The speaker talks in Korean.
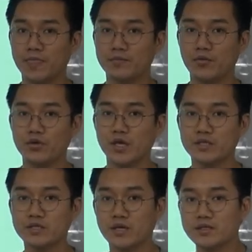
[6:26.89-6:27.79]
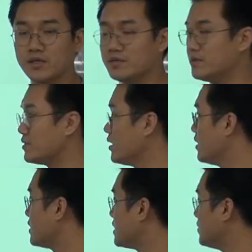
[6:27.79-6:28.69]
모이에킹 할 때는
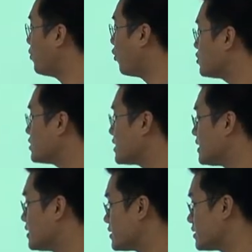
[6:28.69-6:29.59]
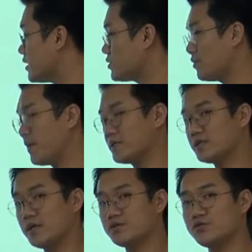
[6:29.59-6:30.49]
이 모든 기능들에서
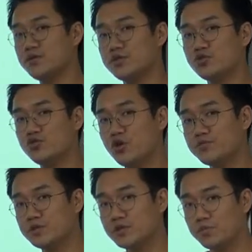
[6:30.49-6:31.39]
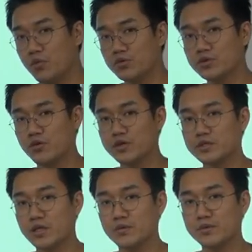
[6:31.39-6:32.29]
발생할 수 있는 위협들을 보는
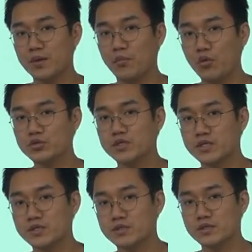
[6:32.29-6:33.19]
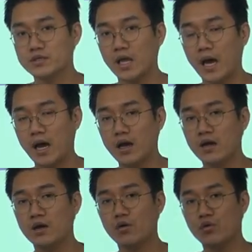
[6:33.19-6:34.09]
거기 때문에 모든 기능들을 다
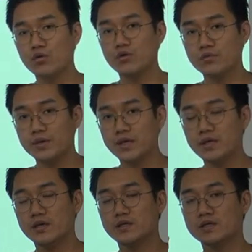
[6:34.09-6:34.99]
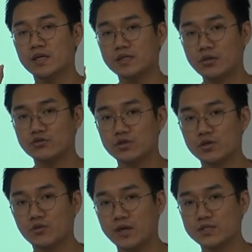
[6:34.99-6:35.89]
꼼꼼히 그냥
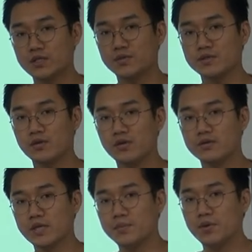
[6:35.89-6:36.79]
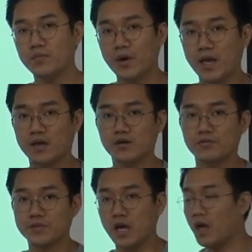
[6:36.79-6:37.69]
대중적인 관점에서 살펴봐야 하는
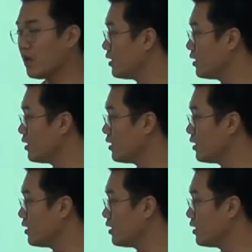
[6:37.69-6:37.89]
겁니다.